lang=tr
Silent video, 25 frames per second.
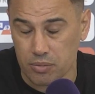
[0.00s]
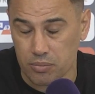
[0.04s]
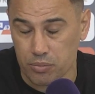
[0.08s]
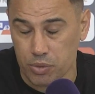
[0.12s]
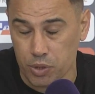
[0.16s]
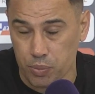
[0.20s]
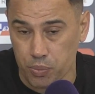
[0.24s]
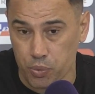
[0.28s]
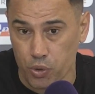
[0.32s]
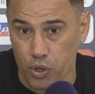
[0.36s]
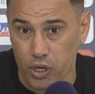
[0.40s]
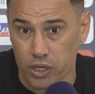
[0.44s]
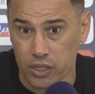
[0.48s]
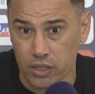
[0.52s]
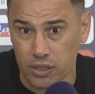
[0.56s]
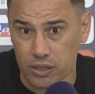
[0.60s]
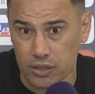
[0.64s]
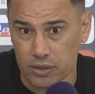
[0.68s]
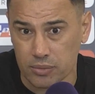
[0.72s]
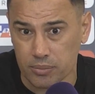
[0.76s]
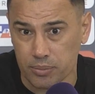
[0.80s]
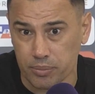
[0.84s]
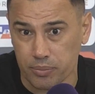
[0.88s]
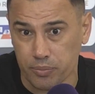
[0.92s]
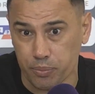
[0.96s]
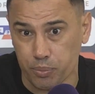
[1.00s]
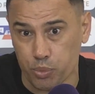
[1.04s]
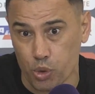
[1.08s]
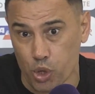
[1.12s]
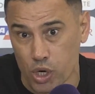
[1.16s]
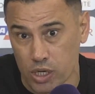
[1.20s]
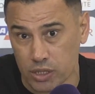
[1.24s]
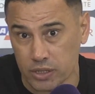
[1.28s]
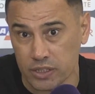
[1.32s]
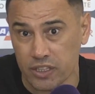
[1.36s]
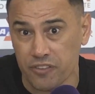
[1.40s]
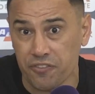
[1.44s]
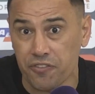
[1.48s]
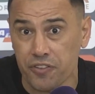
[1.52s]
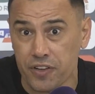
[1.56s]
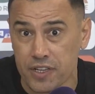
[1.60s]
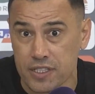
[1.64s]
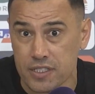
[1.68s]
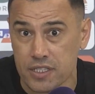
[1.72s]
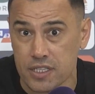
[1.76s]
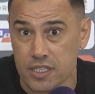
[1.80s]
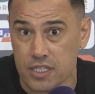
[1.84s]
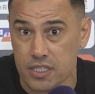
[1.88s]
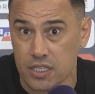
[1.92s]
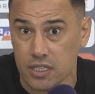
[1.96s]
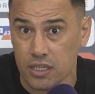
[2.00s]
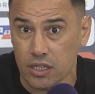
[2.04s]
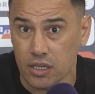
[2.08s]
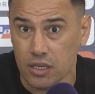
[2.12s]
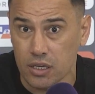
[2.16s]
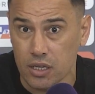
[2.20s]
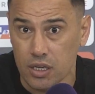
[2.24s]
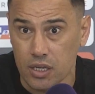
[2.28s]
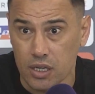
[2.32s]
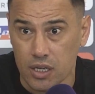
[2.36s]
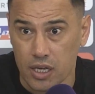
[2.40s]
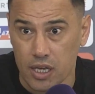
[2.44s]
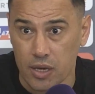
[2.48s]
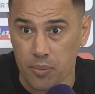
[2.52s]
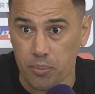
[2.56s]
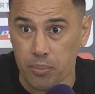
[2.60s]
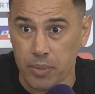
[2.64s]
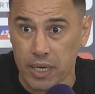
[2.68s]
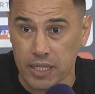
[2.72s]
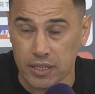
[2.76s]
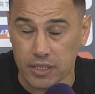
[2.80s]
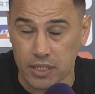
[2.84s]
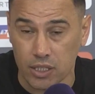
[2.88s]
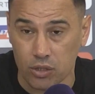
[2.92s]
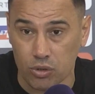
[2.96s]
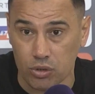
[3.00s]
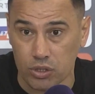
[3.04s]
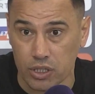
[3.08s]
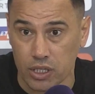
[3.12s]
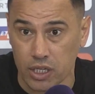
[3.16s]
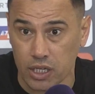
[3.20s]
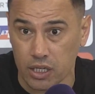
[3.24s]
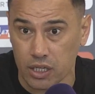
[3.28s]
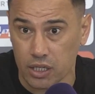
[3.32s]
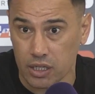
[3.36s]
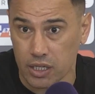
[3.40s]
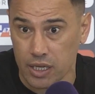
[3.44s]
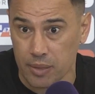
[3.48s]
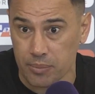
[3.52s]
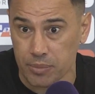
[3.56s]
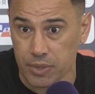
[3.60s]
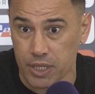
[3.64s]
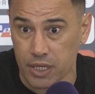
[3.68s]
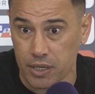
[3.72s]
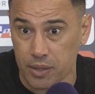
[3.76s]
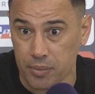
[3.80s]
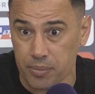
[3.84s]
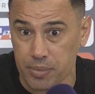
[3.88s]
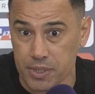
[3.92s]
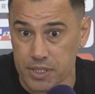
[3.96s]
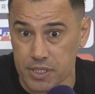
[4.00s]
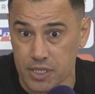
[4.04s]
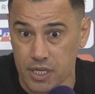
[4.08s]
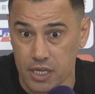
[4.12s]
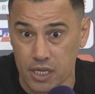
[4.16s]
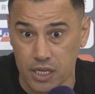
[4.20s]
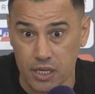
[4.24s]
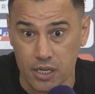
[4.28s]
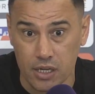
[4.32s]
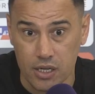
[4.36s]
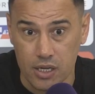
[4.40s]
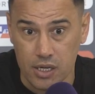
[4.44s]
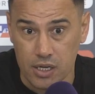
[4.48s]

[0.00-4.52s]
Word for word: bir puan puandan fazlası hem mental olarak hem de bize